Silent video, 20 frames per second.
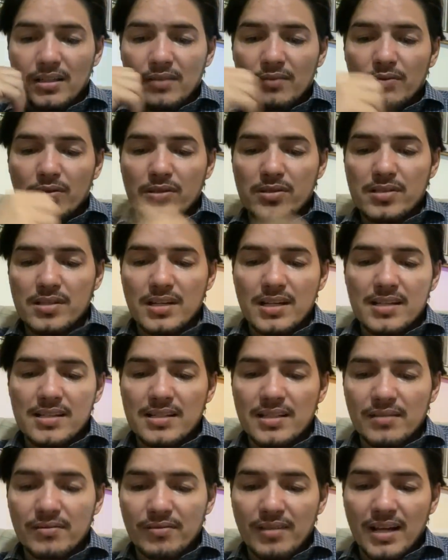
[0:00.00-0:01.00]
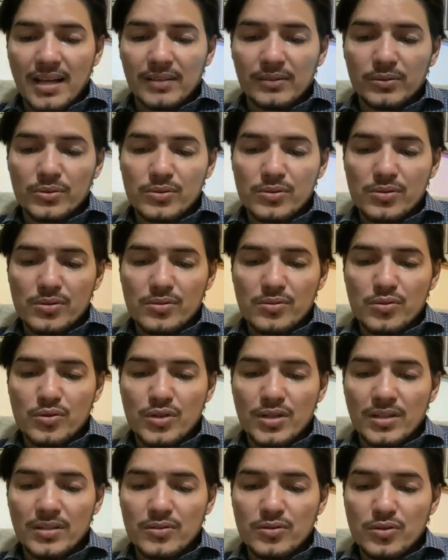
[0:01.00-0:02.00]
Vós sereis levados
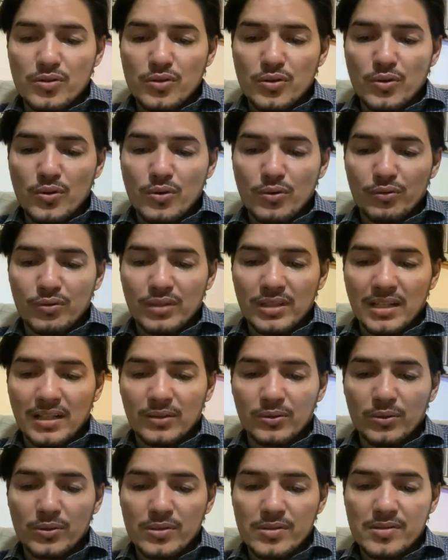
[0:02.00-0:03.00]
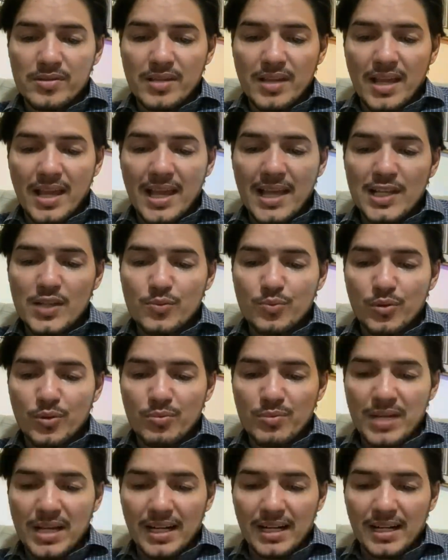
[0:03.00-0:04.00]
diante de governadores e reis por
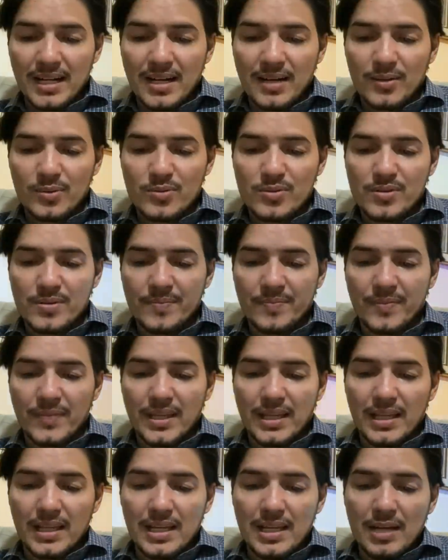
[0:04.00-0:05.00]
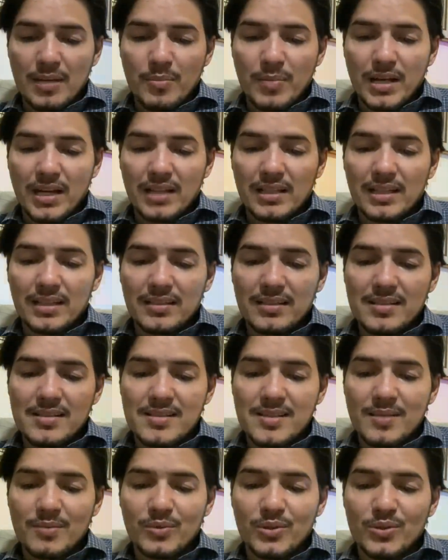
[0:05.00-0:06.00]
minha causa, para dar
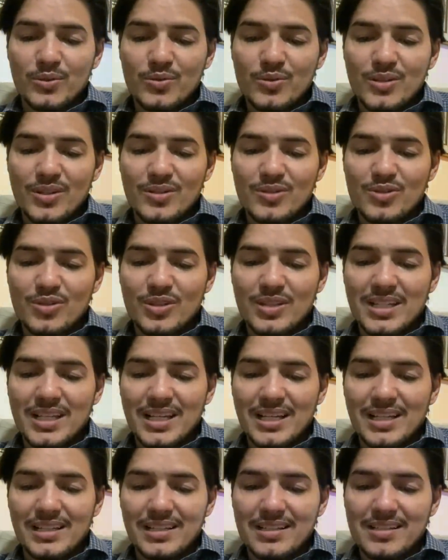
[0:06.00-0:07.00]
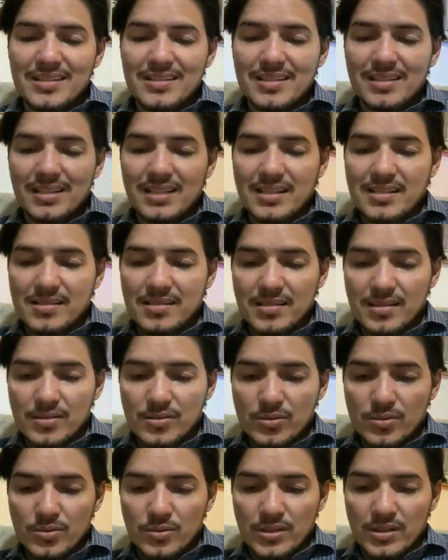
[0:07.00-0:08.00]
testemunho diante deles e das
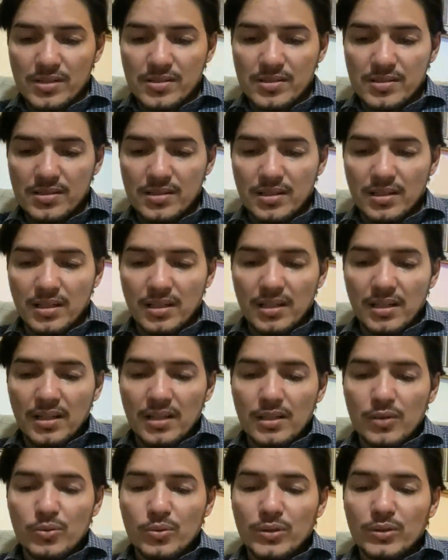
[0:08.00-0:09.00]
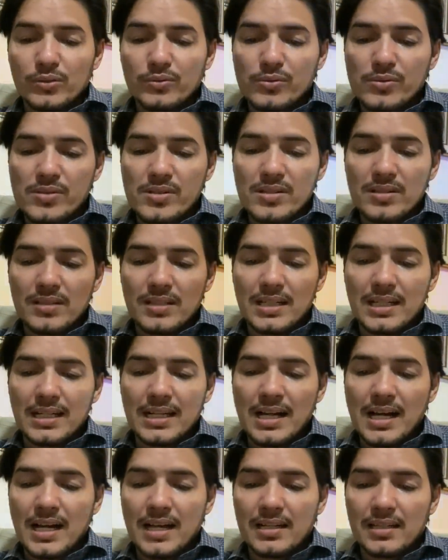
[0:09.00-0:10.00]
nações. Quando vos
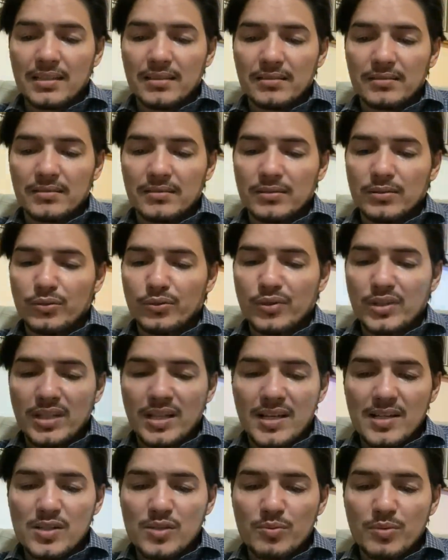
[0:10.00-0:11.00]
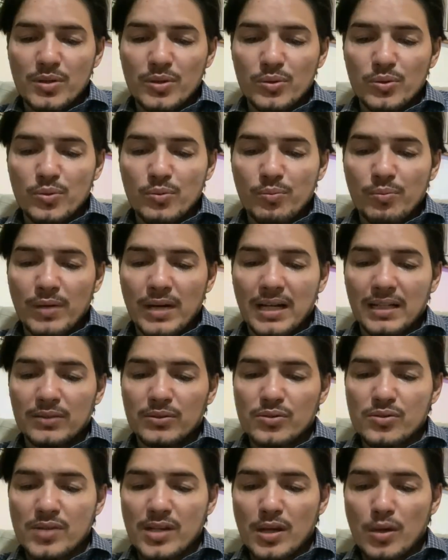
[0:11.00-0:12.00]
entregarem, não fiqueis
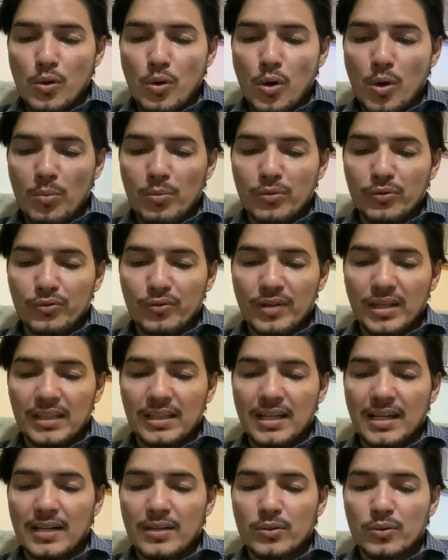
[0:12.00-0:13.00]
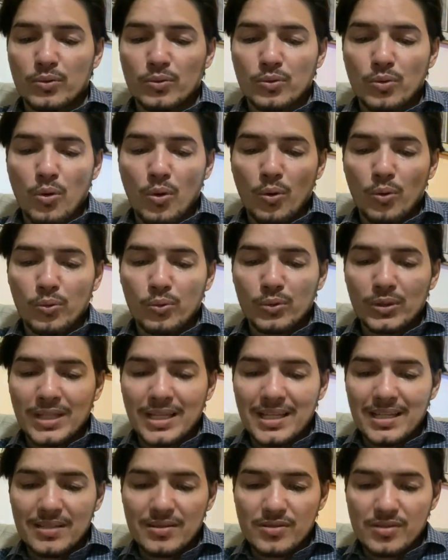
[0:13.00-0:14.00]
preocupados em como falar ou com o
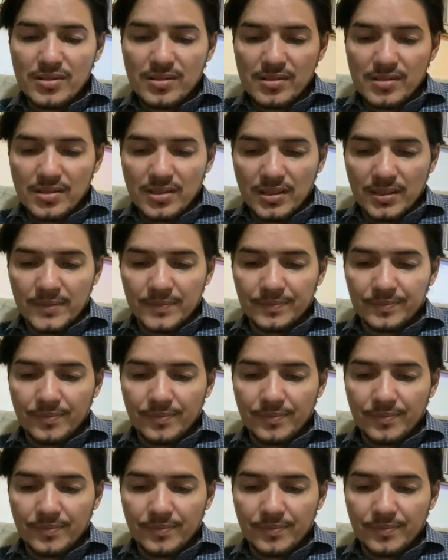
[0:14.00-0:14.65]
que dizer.